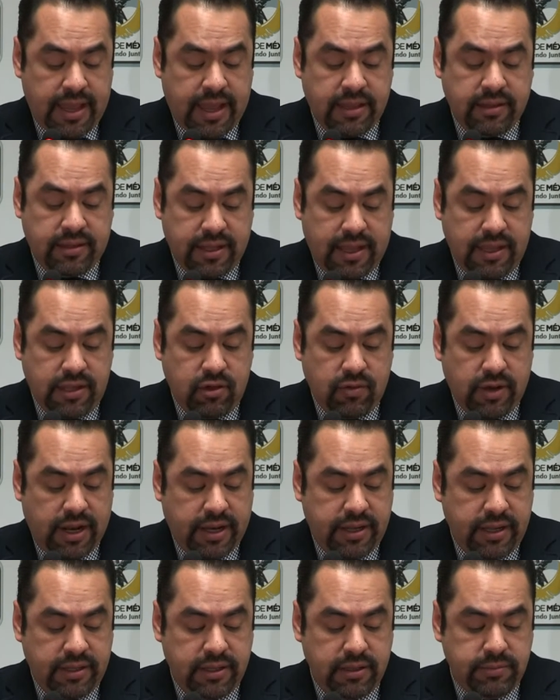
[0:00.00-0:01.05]
Ante ello, el
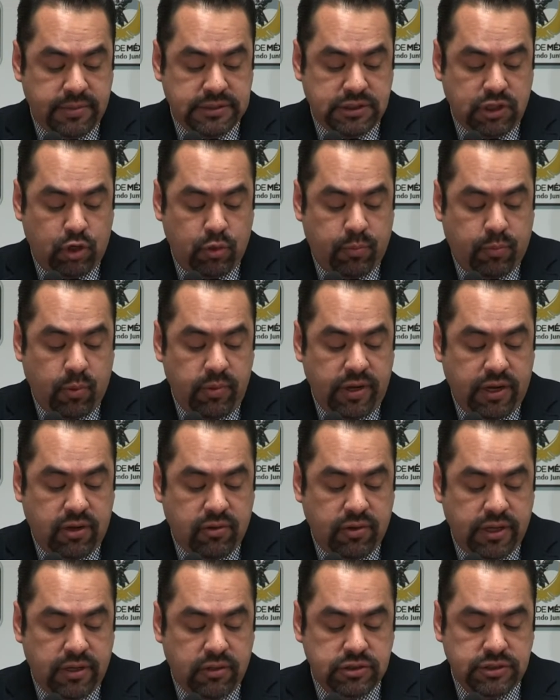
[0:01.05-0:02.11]
agente del Ministerio
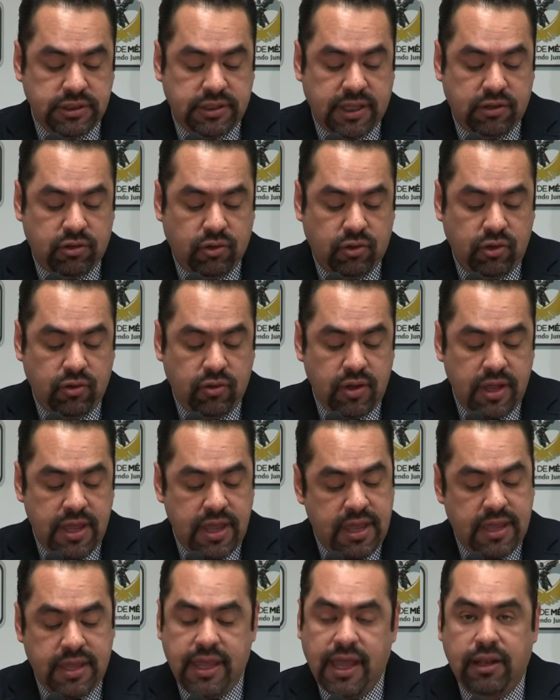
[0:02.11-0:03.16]
Público giró citatorio
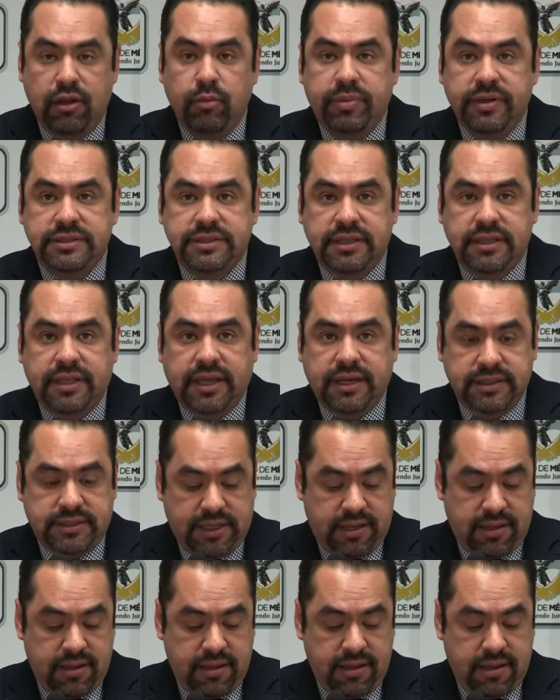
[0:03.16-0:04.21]
y al no
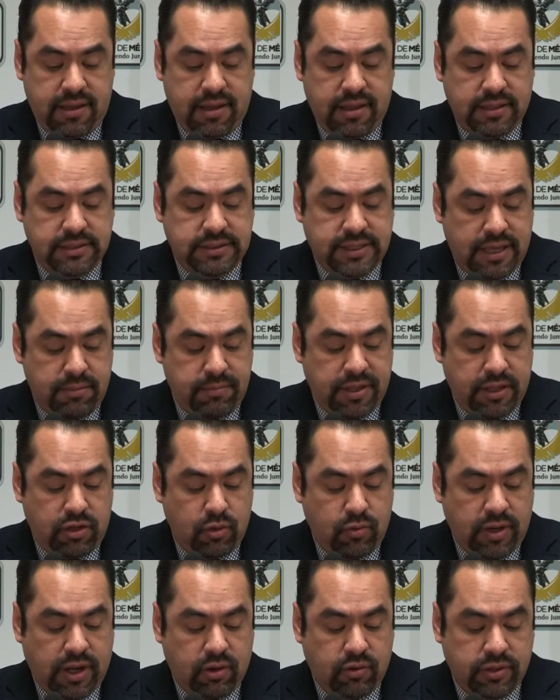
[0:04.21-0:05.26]
presentarse, se
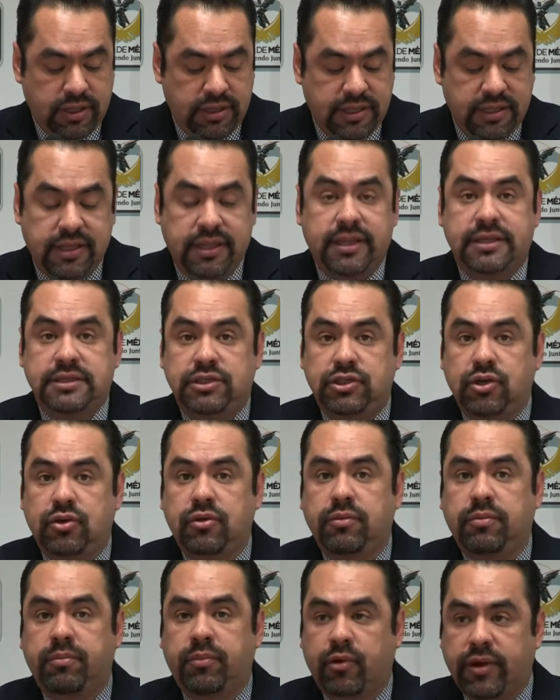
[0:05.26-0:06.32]
emitió una orden de
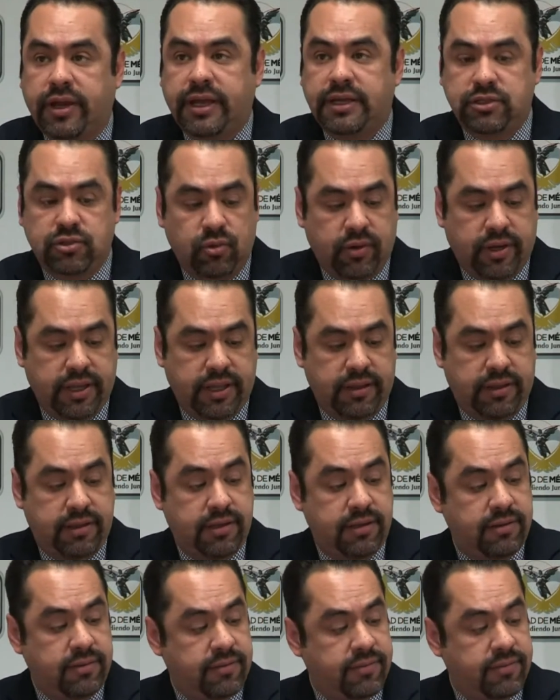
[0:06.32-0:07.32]
detención por caso urgente.